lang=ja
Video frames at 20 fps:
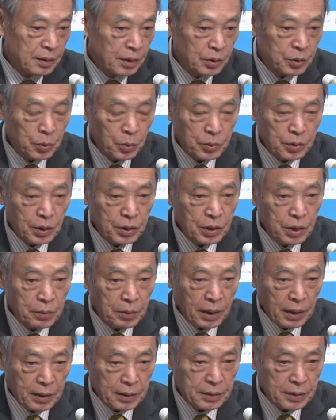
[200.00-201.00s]
でその点で
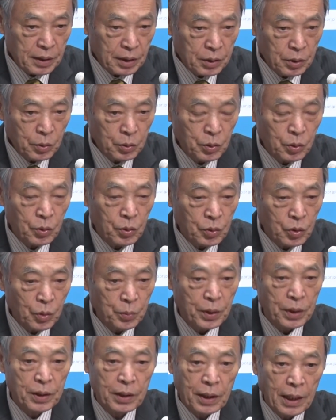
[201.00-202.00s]
は先ほど
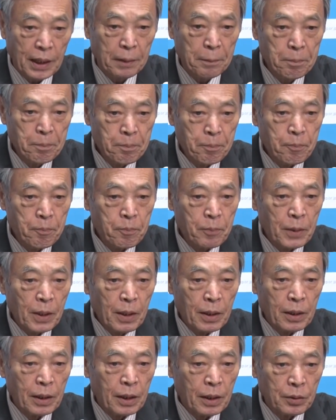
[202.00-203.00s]
述べた
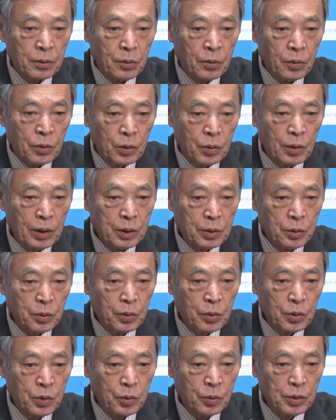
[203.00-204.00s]
あの与野
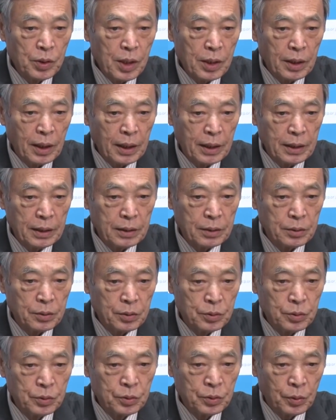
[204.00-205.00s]
党協議会
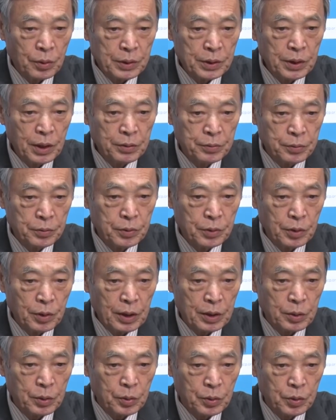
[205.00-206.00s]
というのは政府与
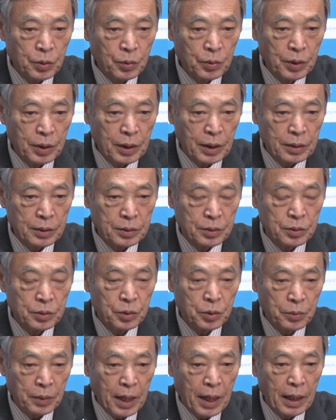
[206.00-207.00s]
野党協議会とい
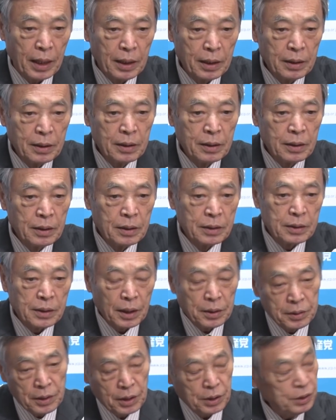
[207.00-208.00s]
うのは
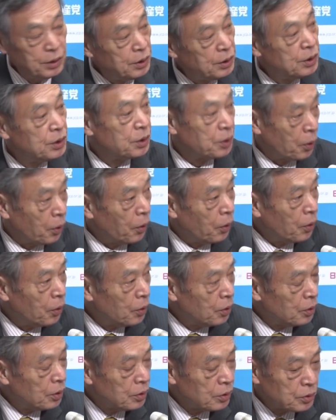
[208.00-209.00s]
3.11の
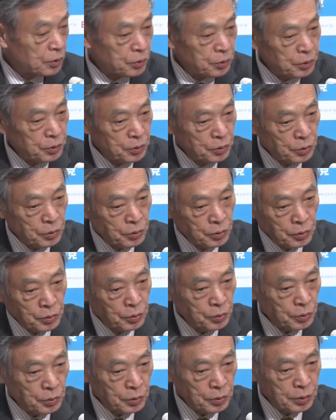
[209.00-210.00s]
そう
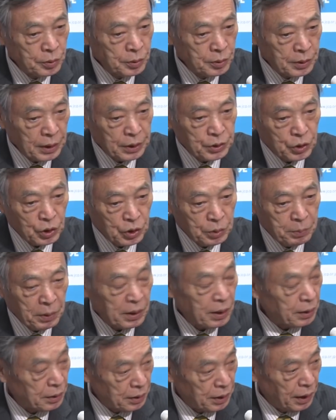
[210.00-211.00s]
いう対処に
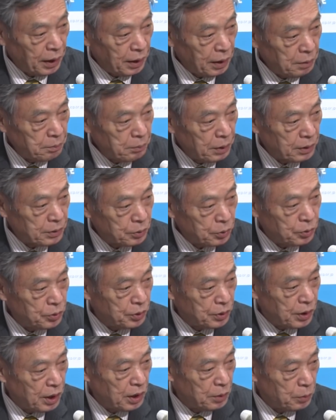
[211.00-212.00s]
学んで、まあ、そう
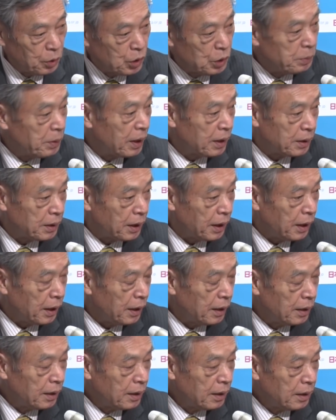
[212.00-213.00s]
いう経緯も踏まえ
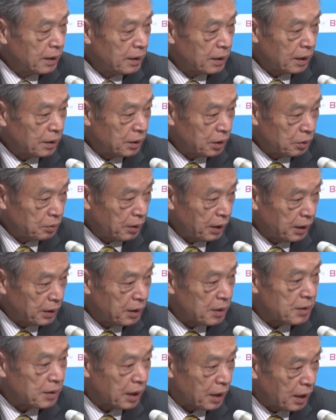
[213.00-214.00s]
てやってるわけ
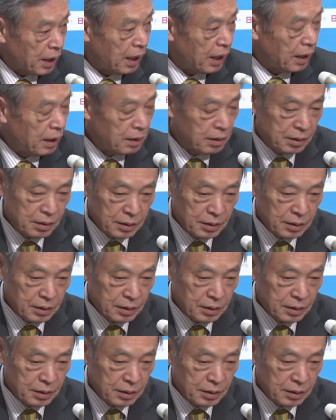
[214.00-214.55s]
ですから